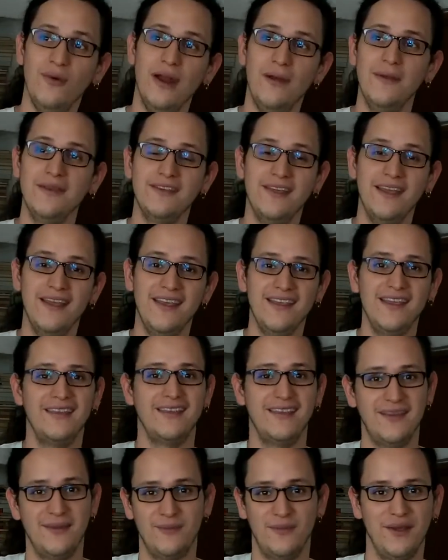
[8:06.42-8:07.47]
una vez que
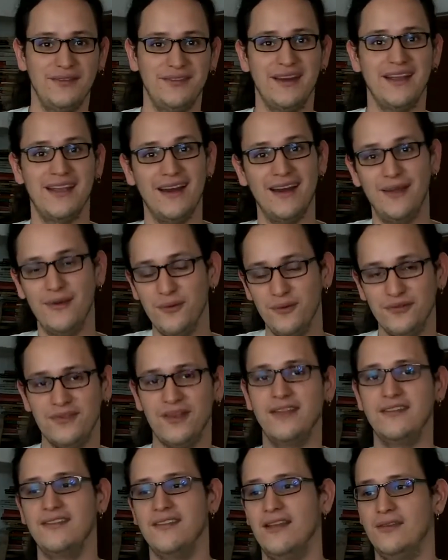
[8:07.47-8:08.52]
ella te demuestra que le
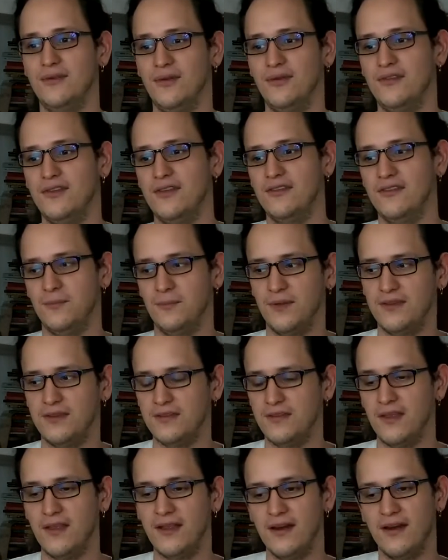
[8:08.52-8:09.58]
gustas, entonces
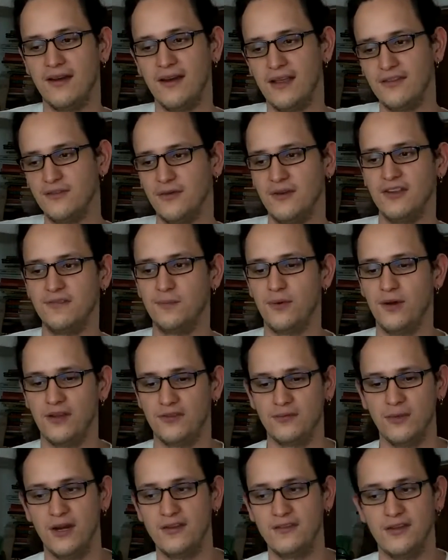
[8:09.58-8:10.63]
empiezas a darle razones por
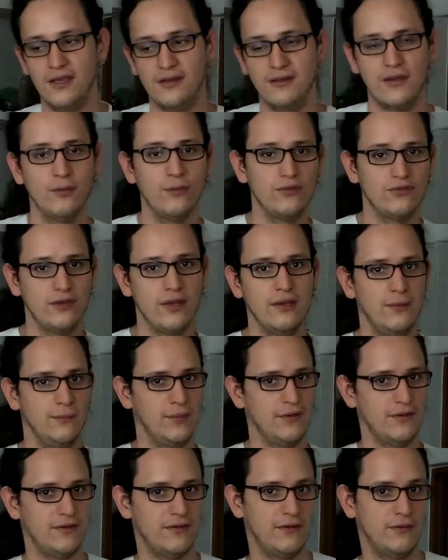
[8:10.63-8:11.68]
las cuales ella te gusta y
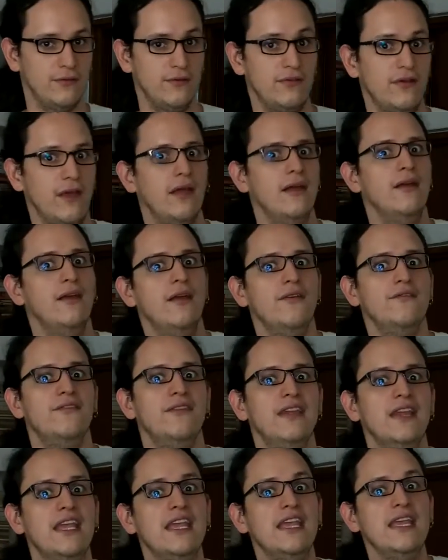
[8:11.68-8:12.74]
empiezas entonces a
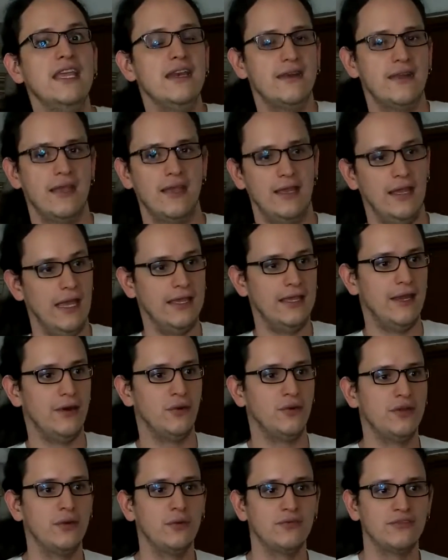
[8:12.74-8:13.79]
fingir que ella
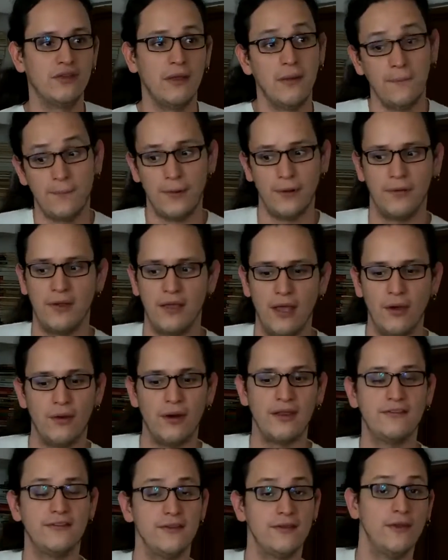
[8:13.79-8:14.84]
no te gustaba, pero que
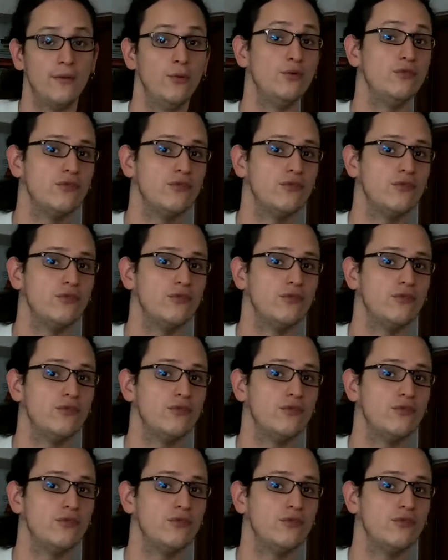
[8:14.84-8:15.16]
ahora sí te